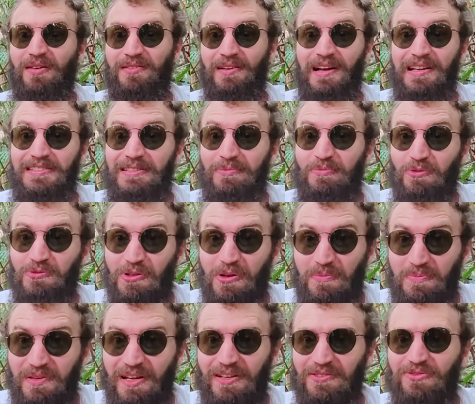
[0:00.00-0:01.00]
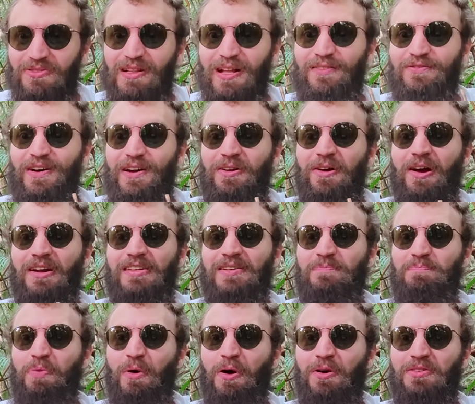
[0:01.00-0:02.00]
Hein, ça montre bien toute la valeur
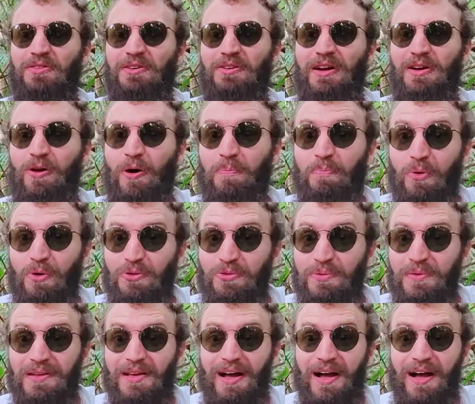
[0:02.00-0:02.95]
qu'ils portent à leurs produits.